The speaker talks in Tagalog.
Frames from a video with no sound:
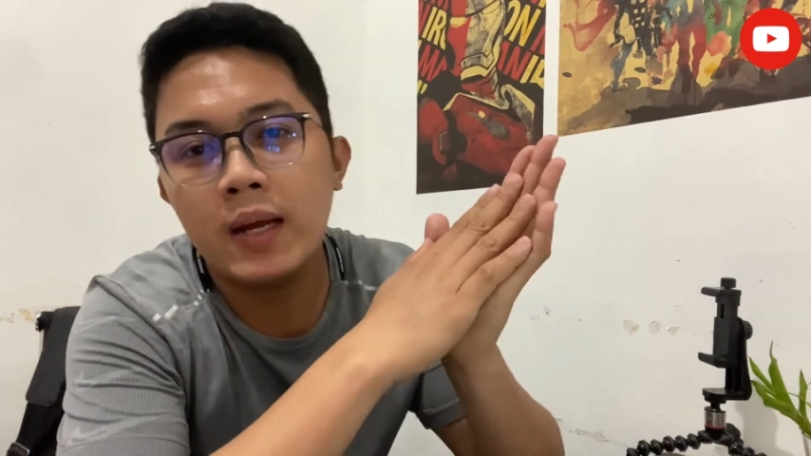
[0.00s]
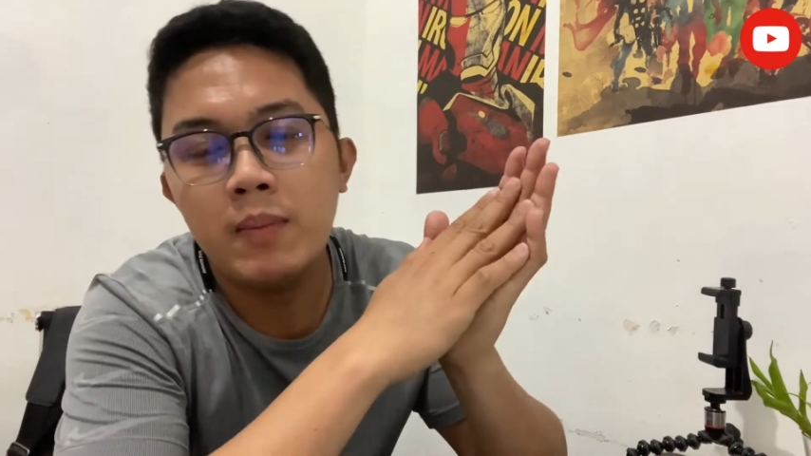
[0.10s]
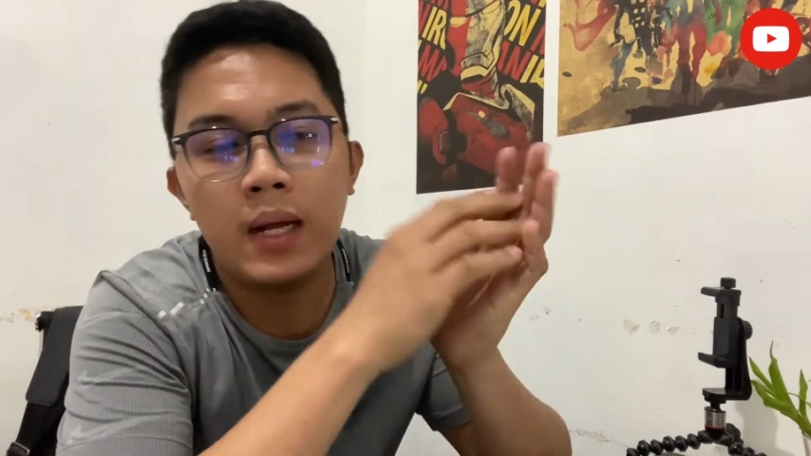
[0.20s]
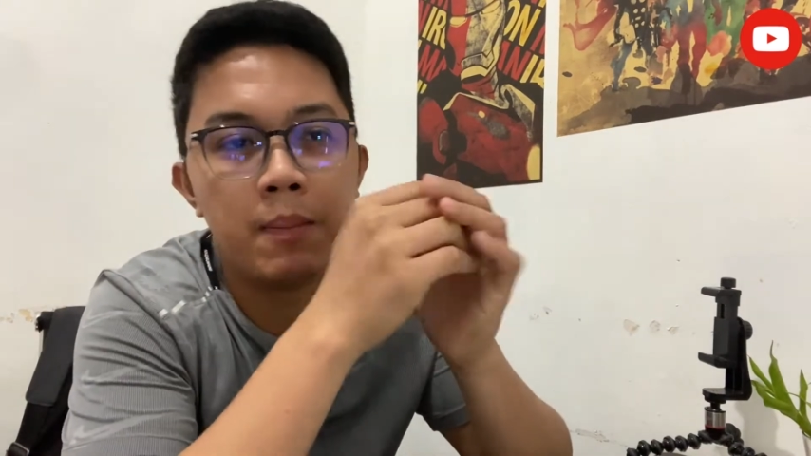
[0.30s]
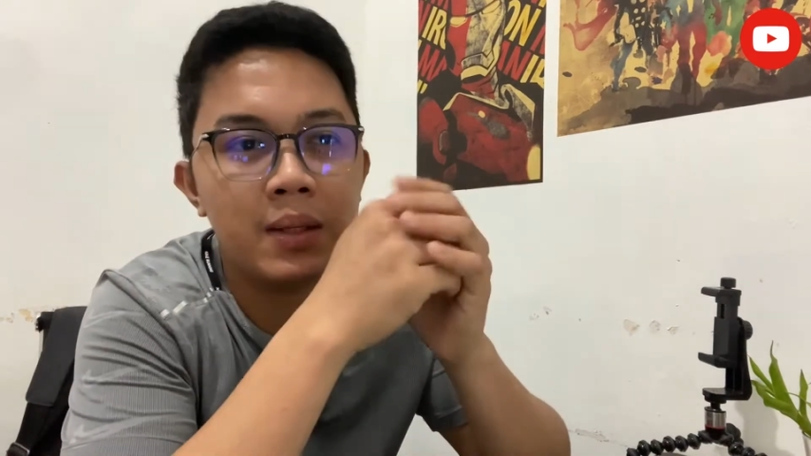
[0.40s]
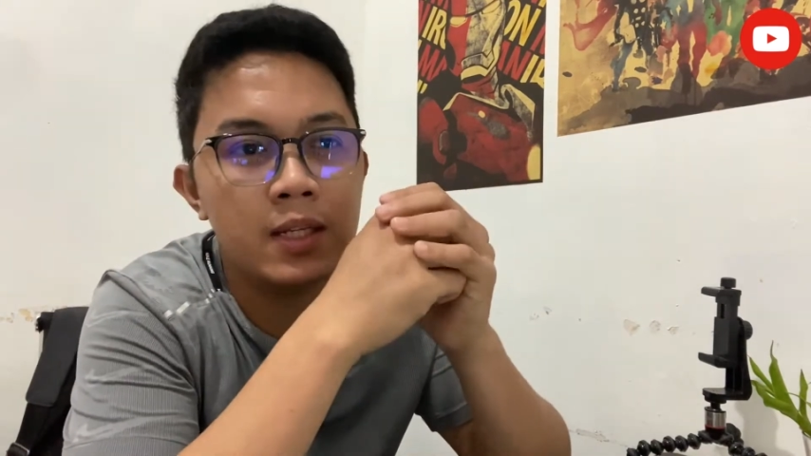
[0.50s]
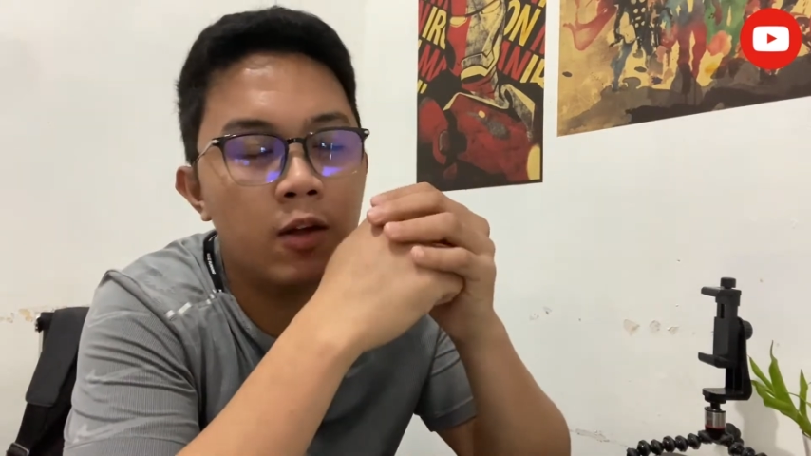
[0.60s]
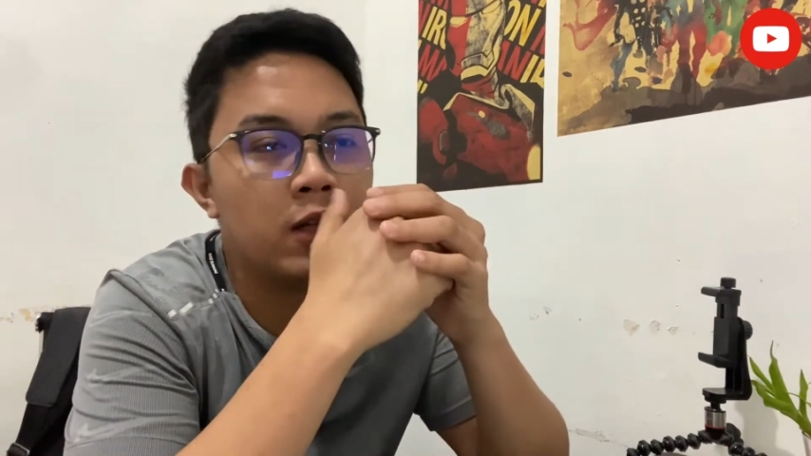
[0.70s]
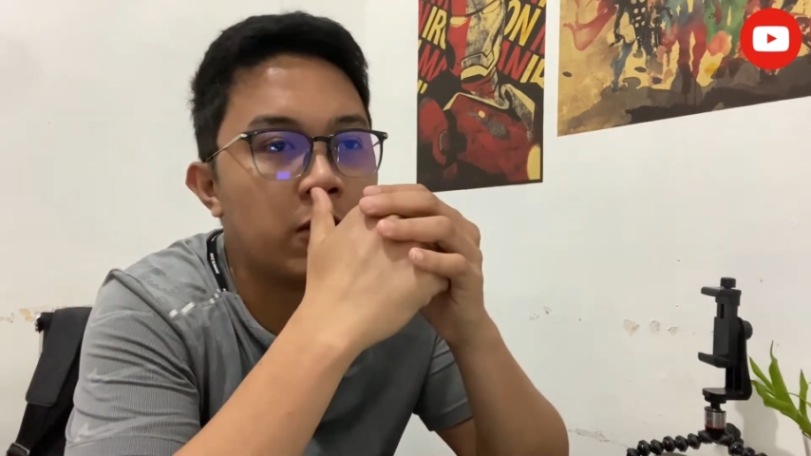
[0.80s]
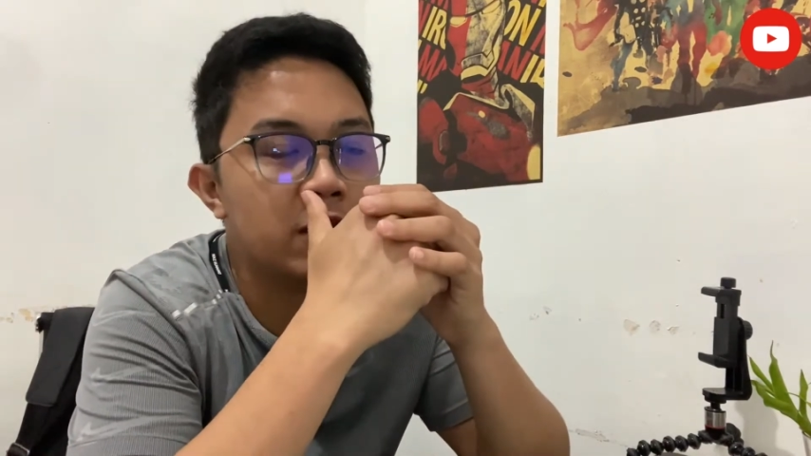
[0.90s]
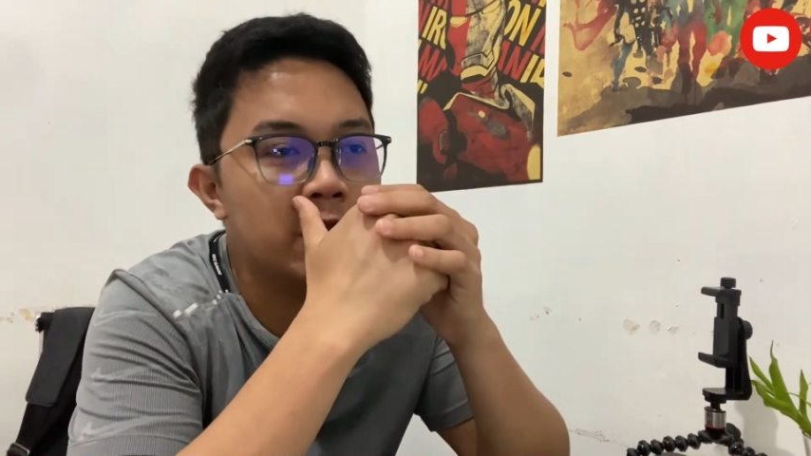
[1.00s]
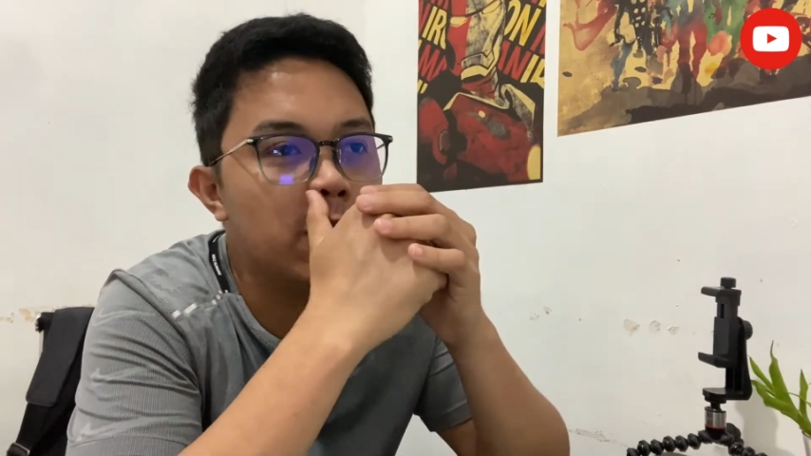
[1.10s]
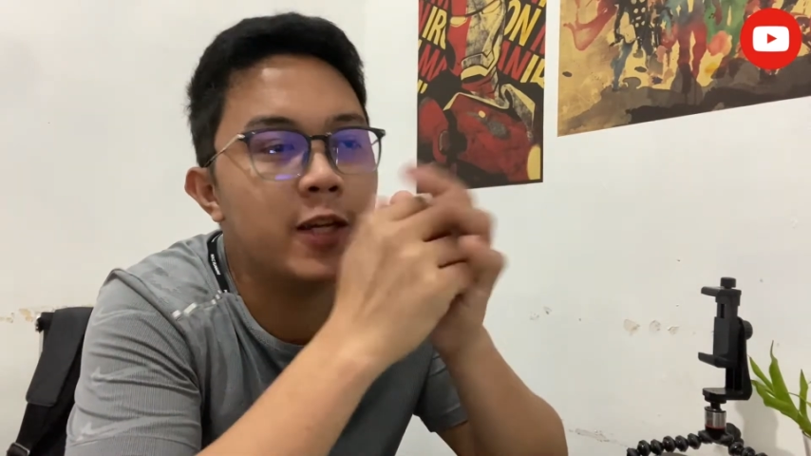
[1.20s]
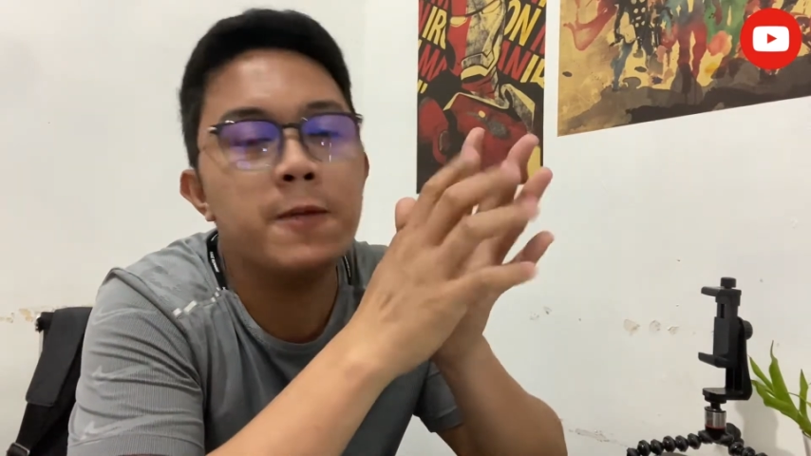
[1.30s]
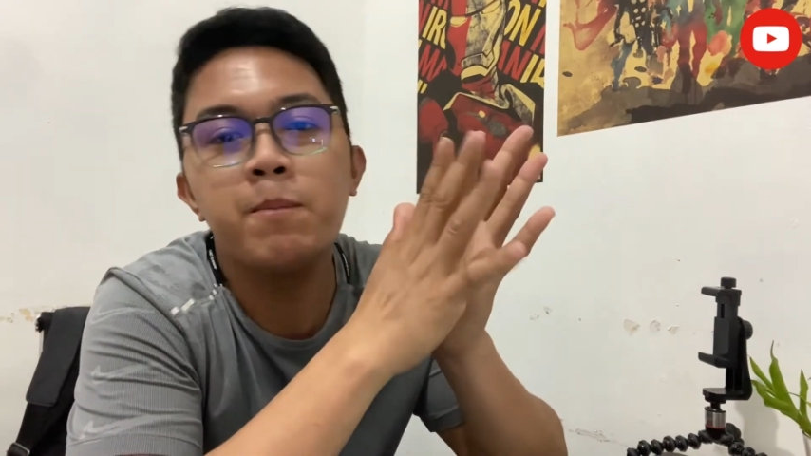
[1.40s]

kami ng kapatid ko, tapos ni Joy.